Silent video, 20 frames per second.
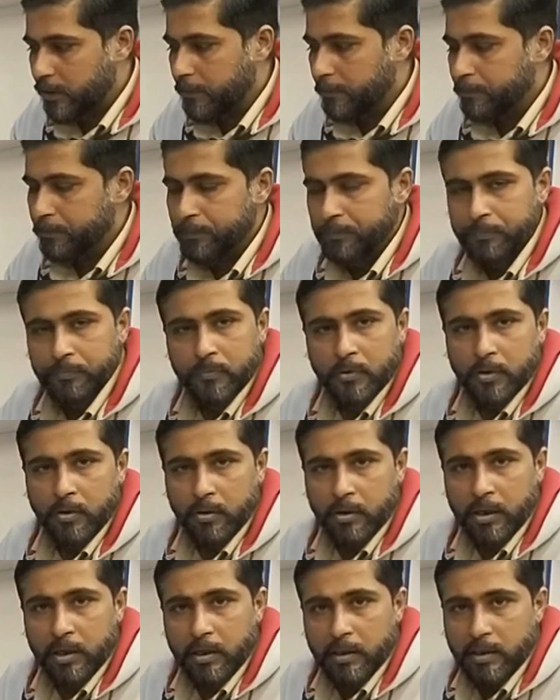है
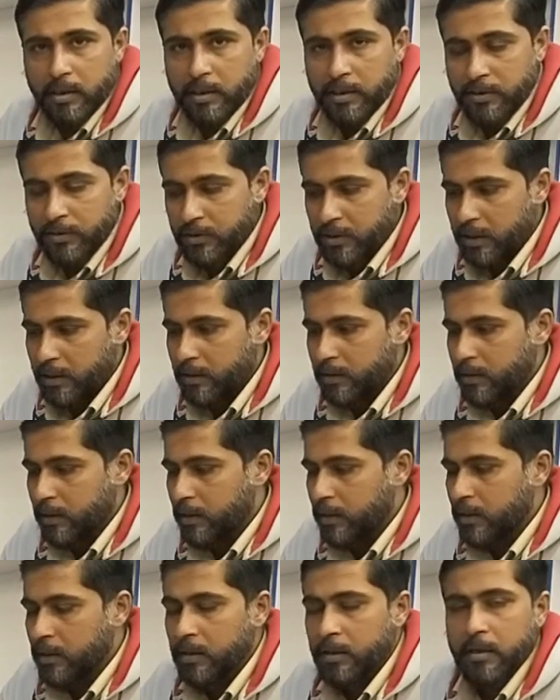और इन
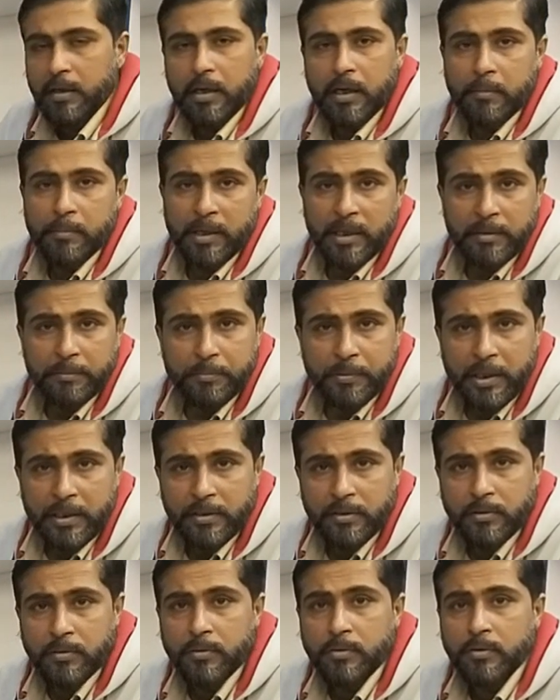ताला हमारी
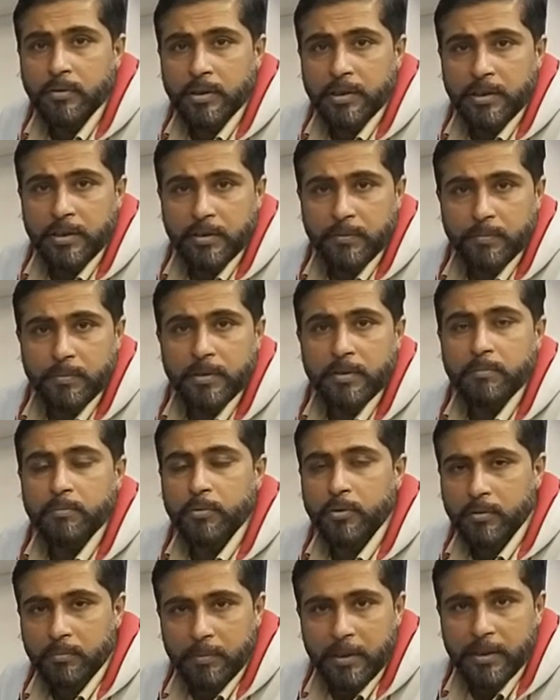प्राइस लोगों की नस्बत
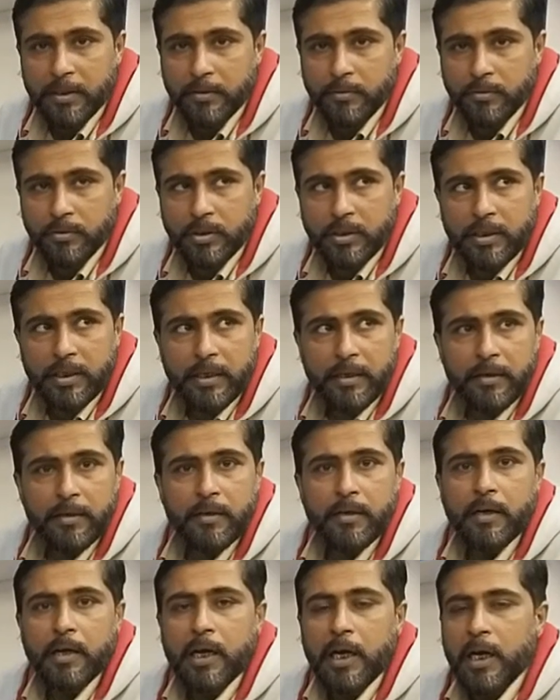बहुत बेटर होती है
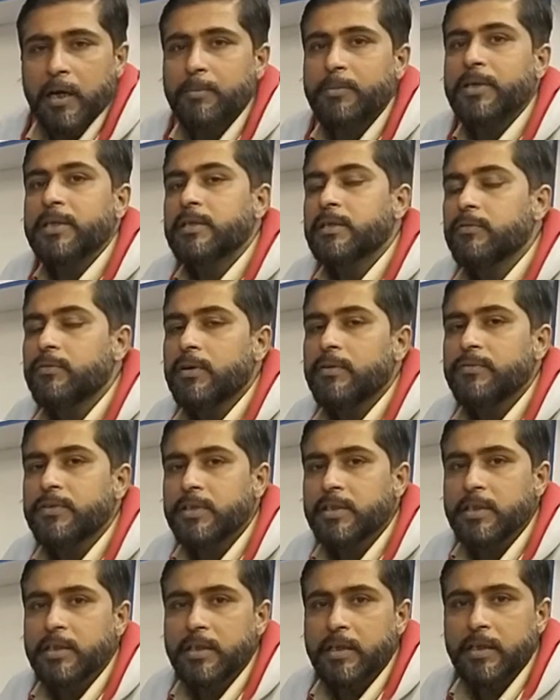आप एक दफ़ा
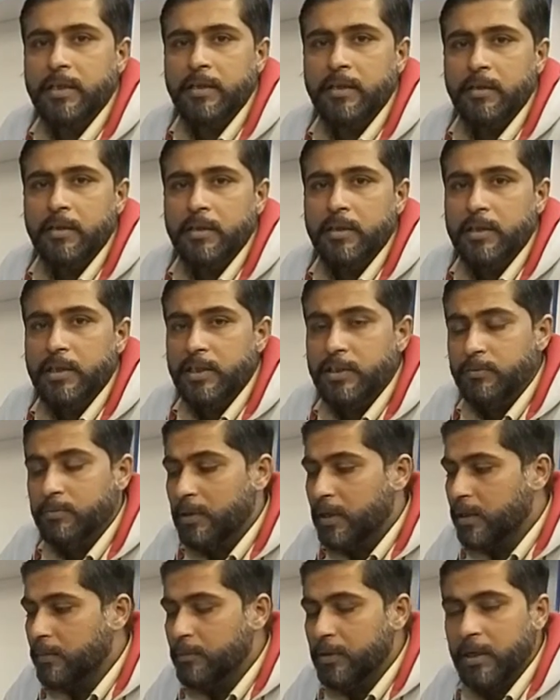विज़िट करें इस
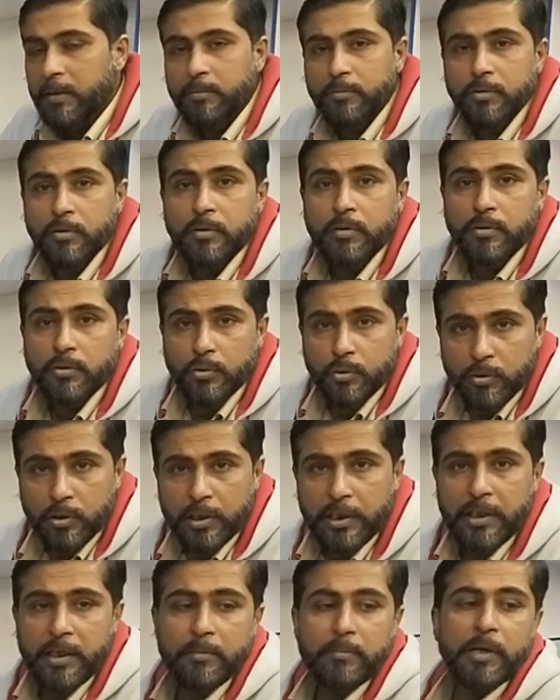बारे में आपको
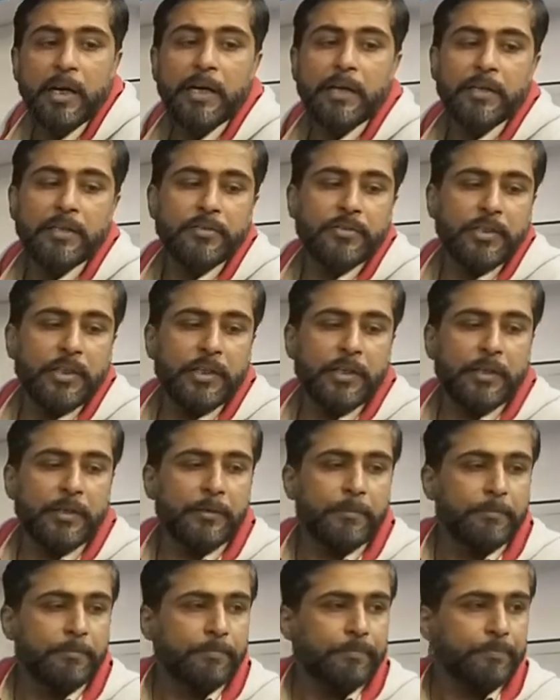टोटली हम गाइडनेस देंगे